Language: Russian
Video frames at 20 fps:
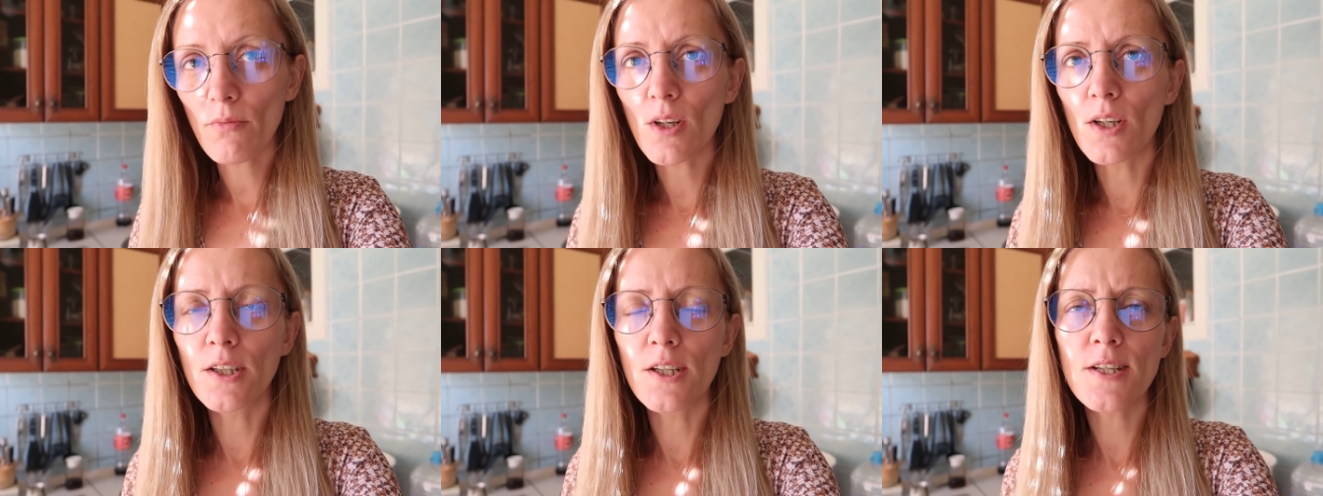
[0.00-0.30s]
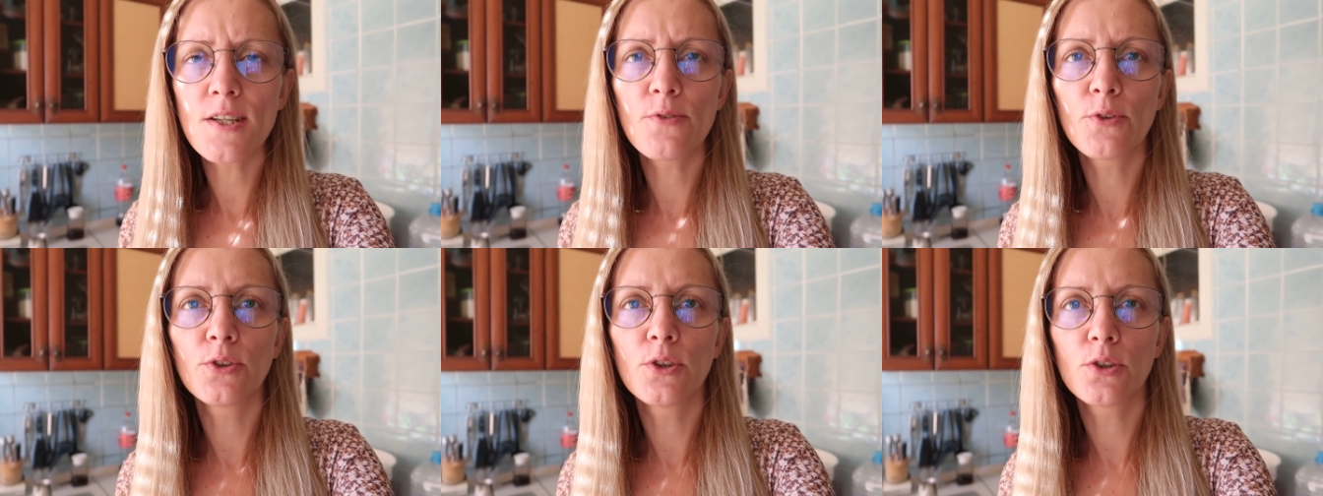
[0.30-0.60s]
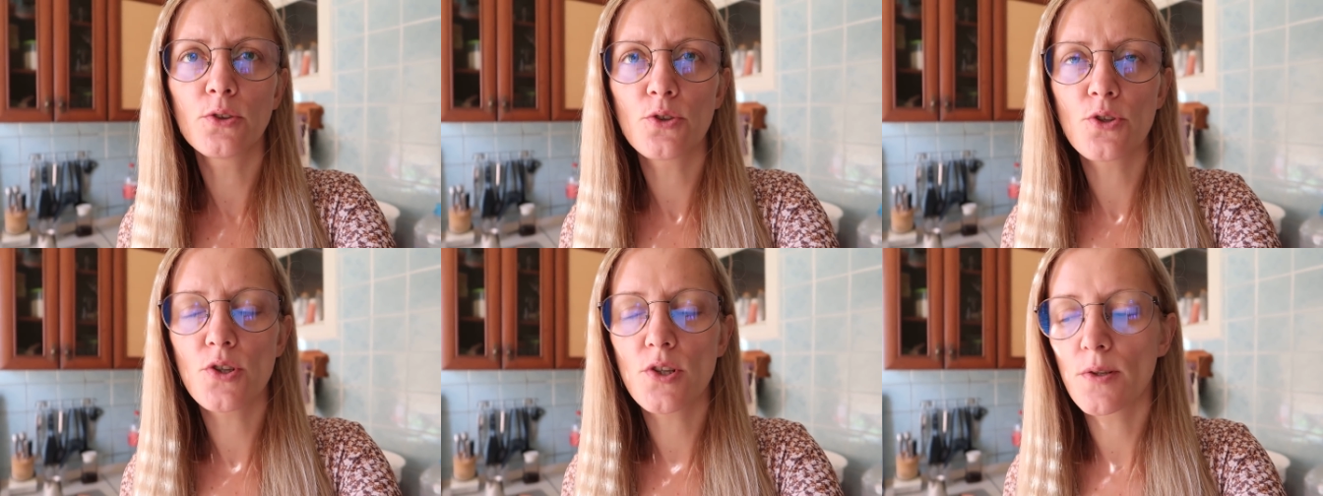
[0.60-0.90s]
Она
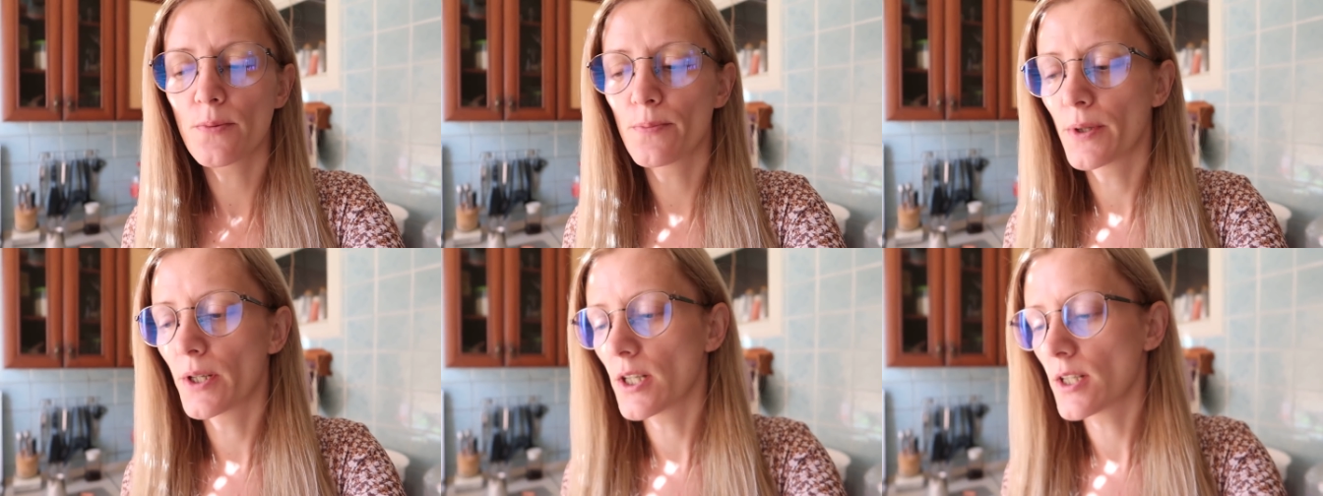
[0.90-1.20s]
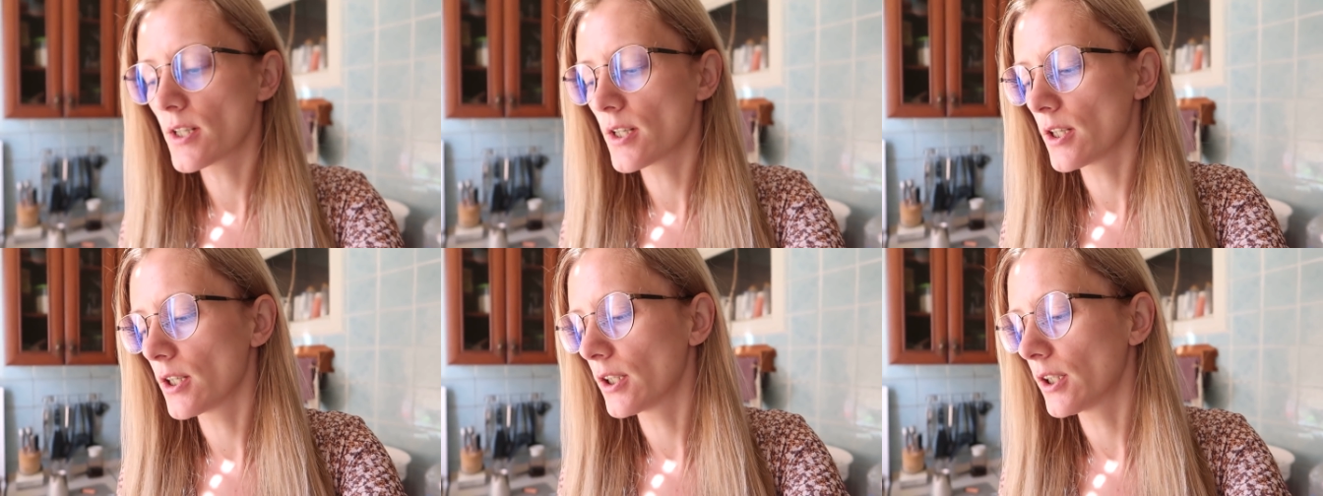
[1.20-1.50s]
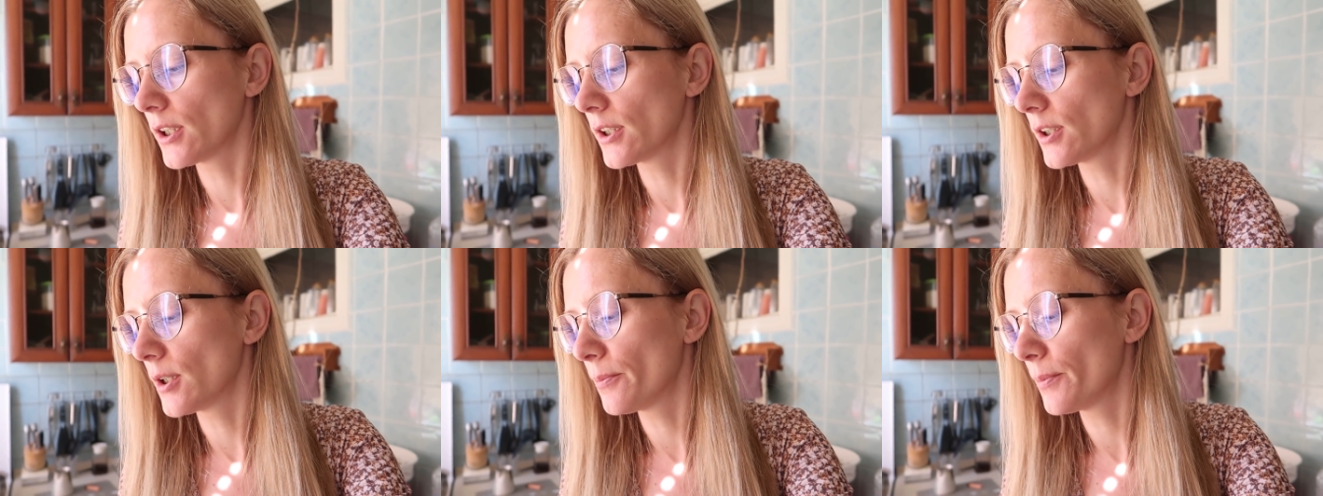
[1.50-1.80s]
сегодня тоже собирается
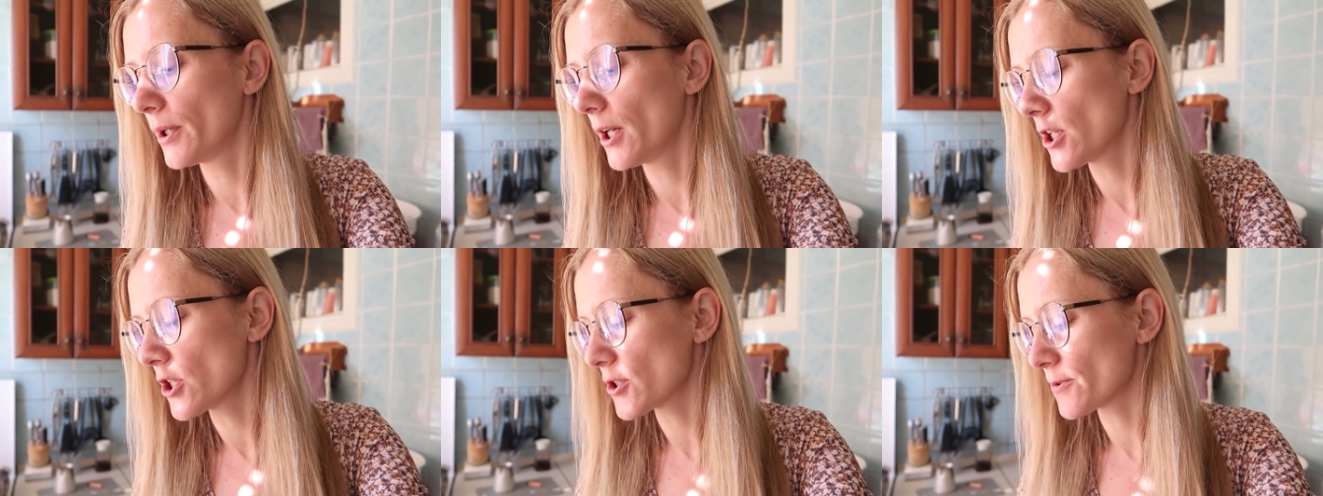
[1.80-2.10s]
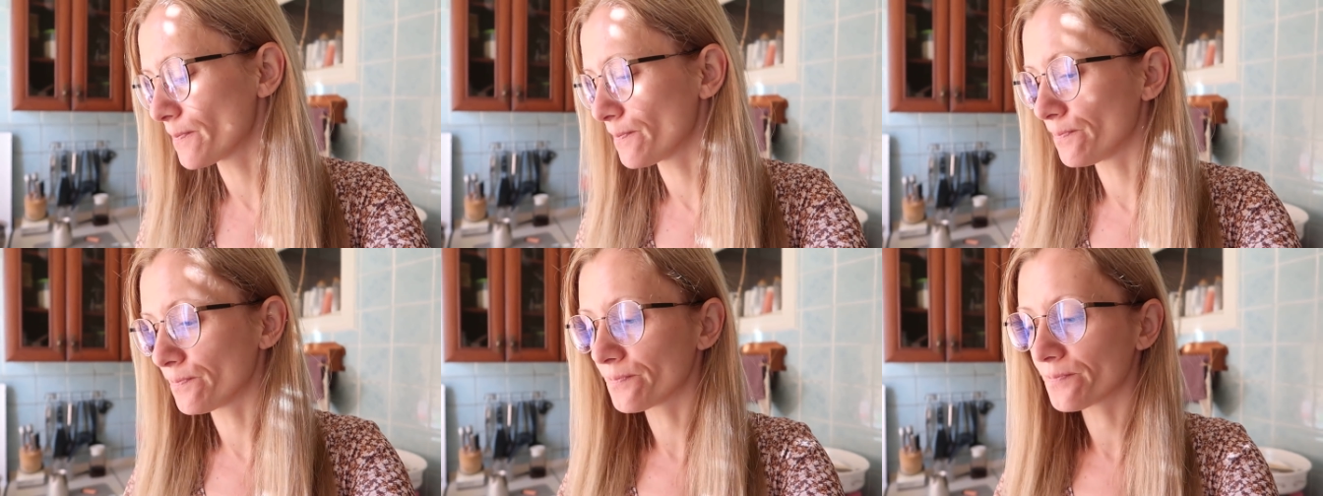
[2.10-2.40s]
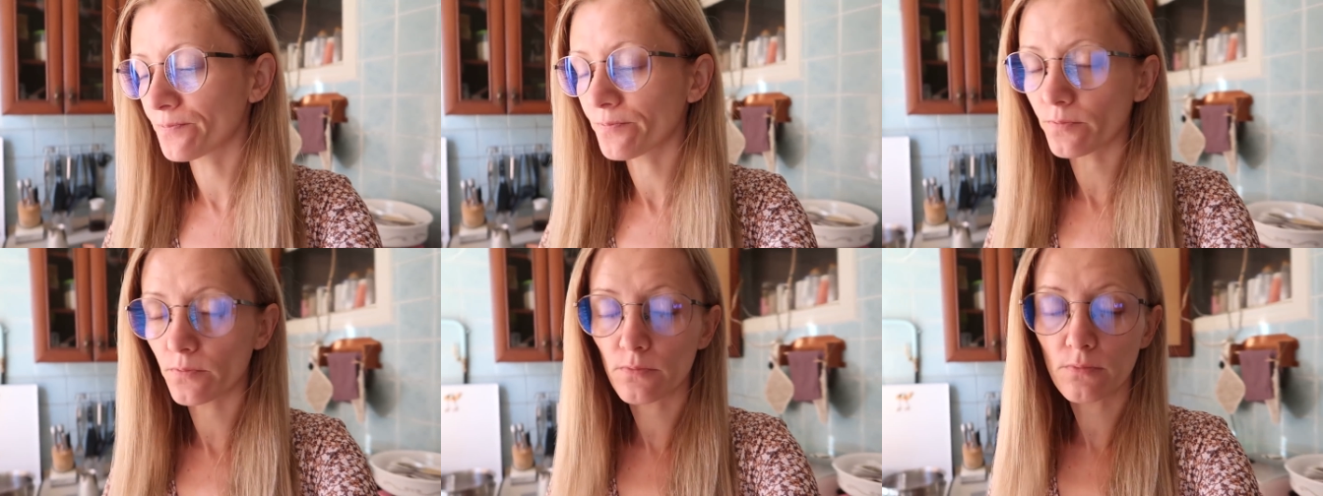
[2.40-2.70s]
ехать на пляж,
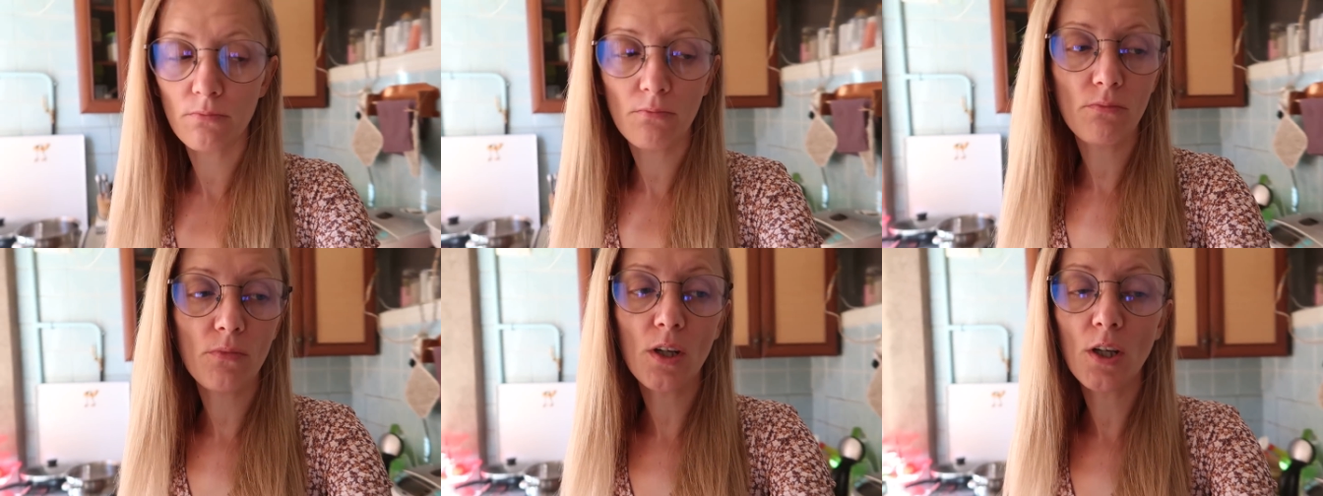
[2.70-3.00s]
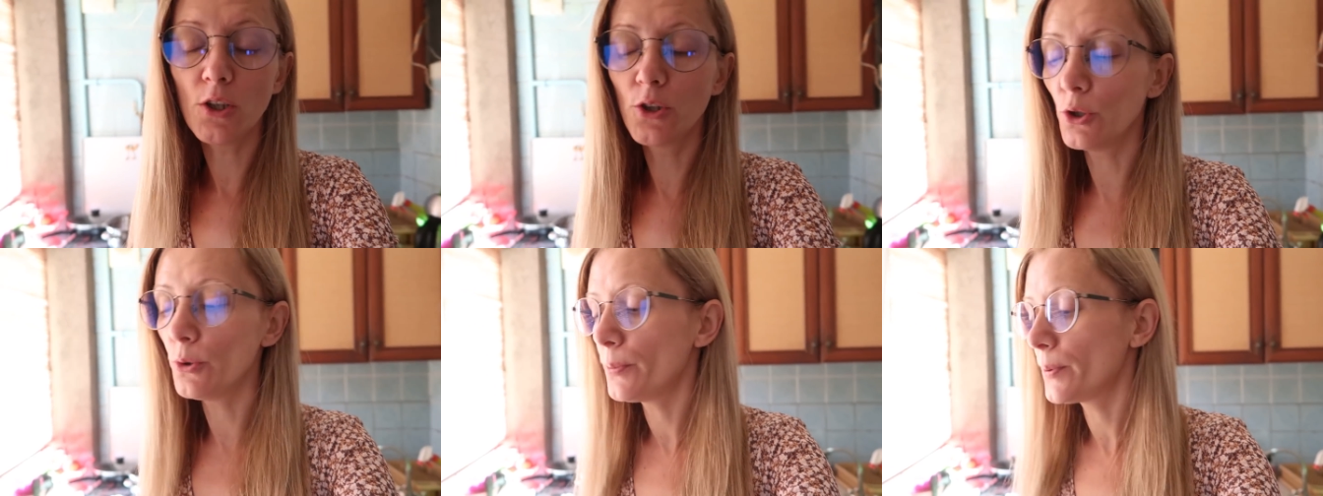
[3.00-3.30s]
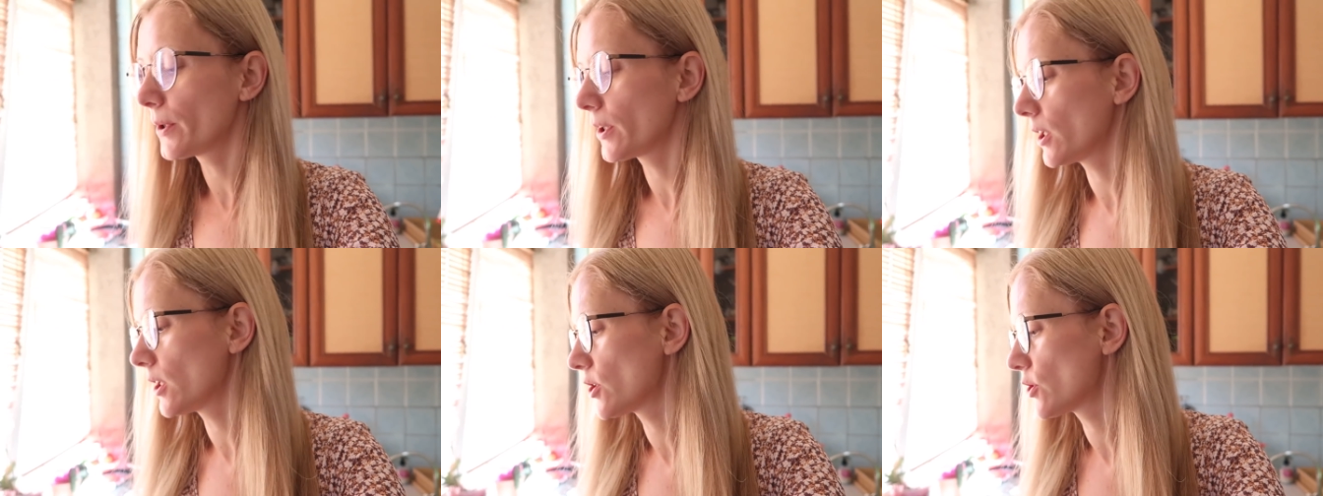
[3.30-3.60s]
но
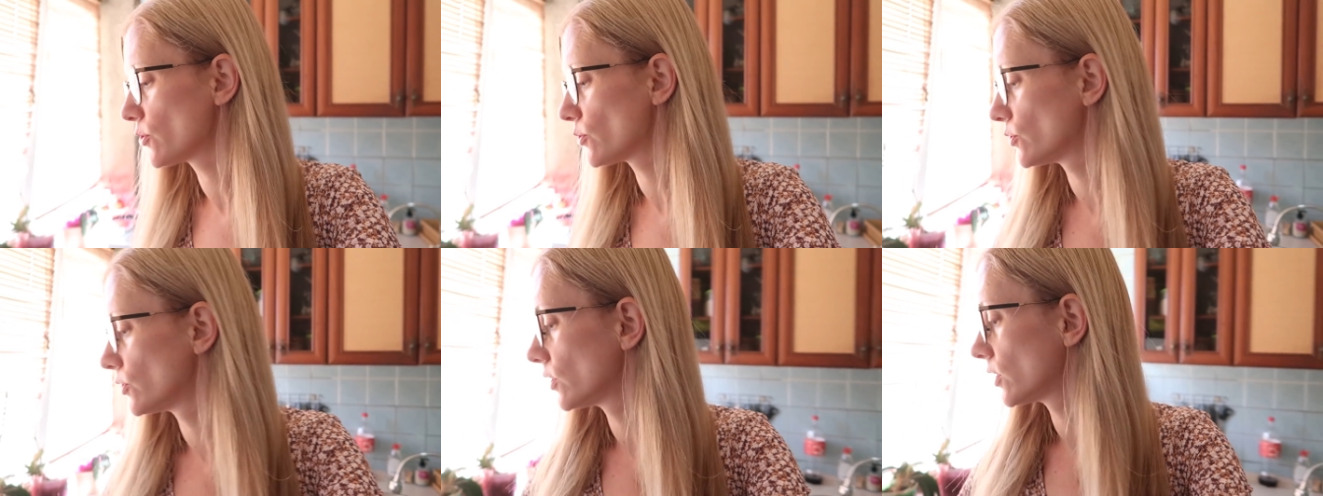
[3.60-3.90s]
пока еще